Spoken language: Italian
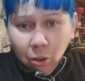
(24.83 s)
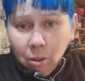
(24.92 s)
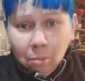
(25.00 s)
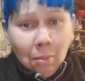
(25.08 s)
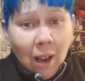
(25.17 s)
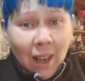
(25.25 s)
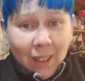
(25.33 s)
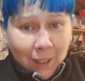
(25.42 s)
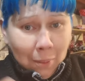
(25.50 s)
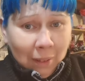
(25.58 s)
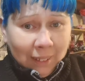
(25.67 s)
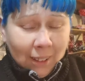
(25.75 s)
ormai
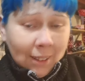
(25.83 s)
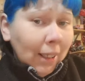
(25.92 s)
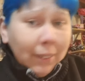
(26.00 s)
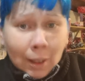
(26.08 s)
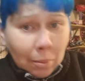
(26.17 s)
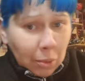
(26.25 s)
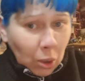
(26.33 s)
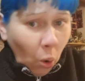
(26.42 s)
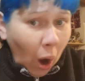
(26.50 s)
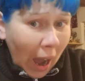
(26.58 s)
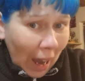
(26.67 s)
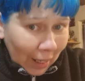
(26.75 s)
ribattezzate il
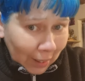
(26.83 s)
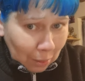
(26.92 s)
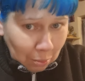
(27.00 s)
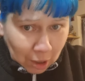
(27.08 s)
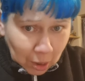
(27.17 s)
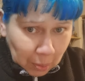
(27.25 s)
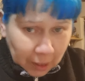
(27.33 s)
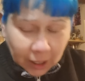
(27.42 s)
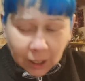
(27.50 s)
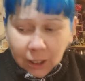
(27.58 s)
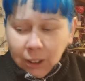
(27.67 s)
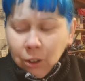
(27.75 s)
mio harem
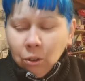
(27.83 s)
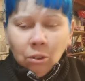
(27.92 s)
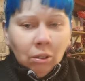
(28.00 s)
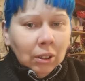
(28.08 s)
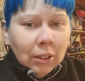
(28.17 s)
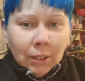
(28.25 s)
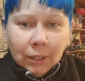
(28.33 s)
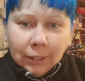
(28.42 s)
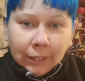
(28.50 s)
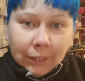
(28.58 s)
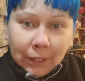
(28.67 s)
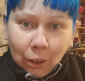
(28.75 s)
spiritico,
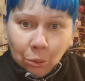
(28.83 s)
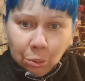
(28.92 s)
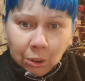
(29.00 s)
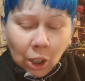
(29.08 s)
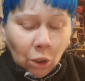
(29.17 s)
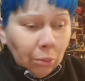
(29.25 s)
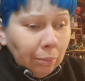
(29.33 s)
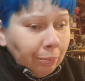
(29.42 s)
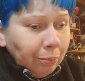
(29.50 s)
salutano